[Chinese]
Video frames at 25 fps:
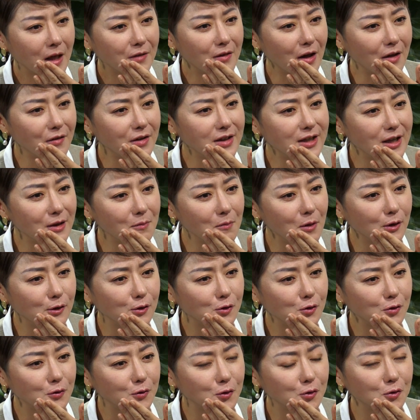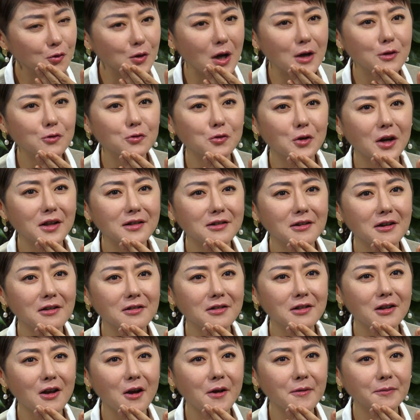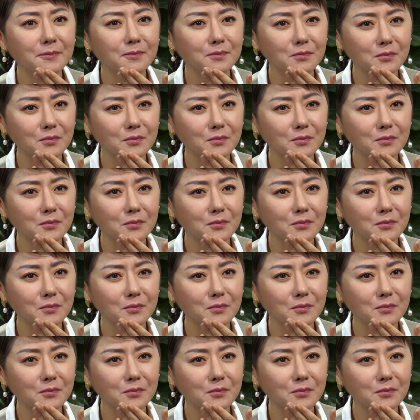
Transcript: 然后柠檬酸酸甜甜，